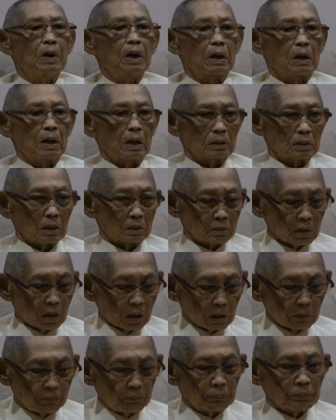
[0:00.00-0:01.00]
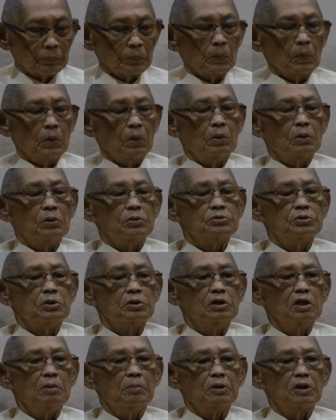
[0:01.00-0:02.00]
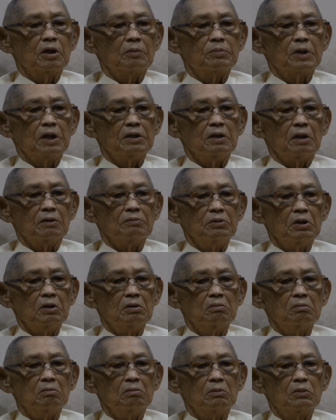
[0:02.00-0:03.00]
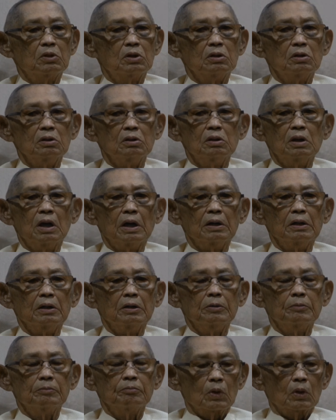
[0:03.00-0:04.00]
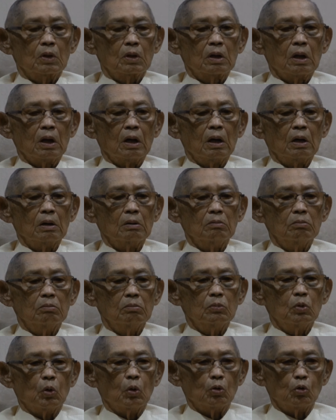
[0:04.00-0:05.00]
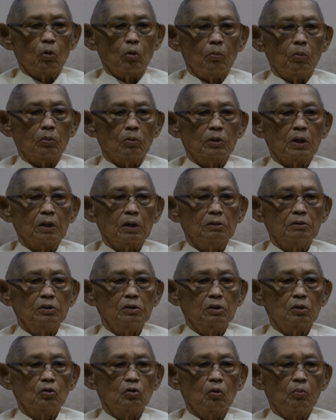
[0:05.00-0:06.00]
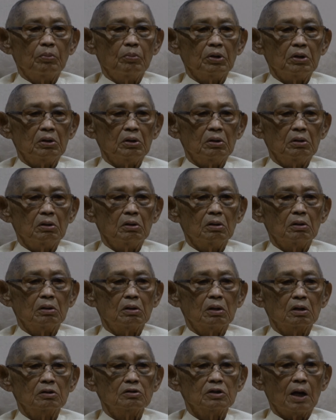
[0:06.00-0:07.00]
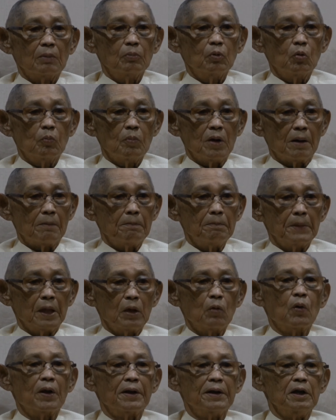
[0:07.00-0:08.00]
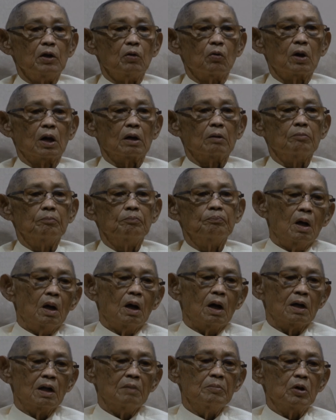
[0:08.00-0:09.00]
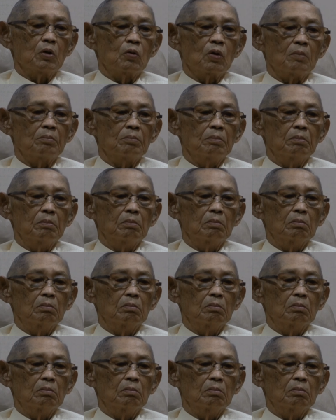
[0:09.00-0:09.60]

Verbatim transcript: อากาศต่างๆ สิ่งที่ประทับใจอย่างยิ่งคือในการโดดร่มของท่าน ที่จะต้องมีทั้งสามรูปแบบในวันเดียวกัน อันนั้นมีความ